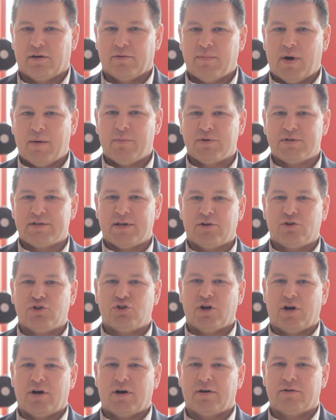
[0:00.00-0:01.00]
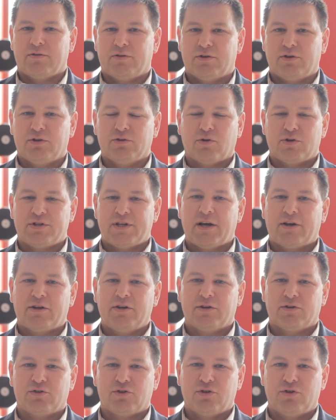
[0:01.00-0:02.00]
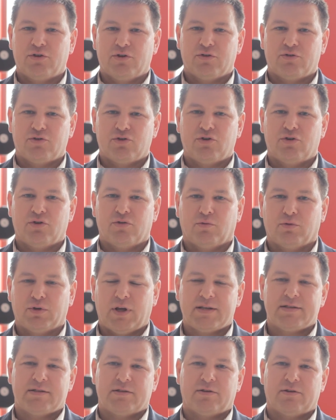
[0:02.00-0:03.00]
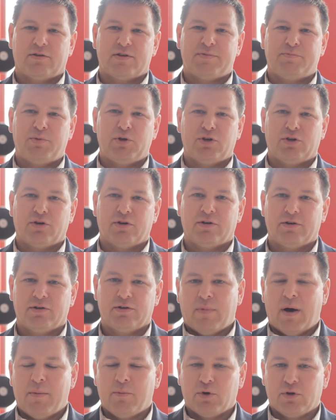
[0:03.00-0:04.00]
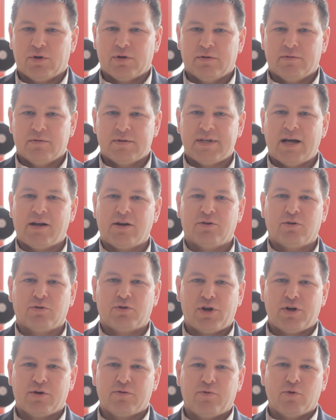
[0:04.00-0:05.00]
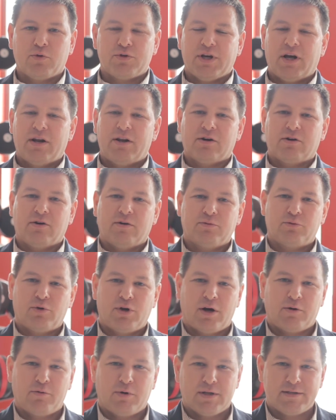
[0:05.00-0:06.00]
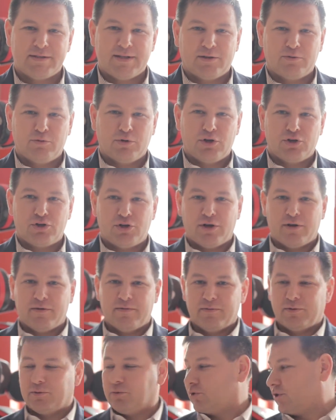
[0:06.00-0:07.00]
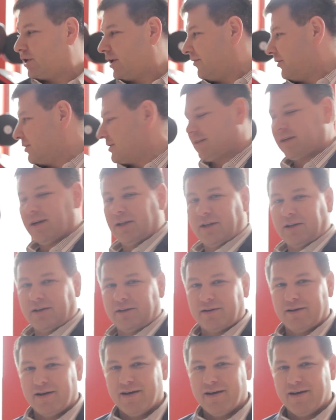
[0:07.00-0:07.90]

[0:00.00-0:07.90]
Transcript: mamy zajęcia indoor cycling, czyli, czyli u nas spinning, mamy salę do treningu funkcjonalnego, w której akurat znajduje się, tu ciekawostka, taki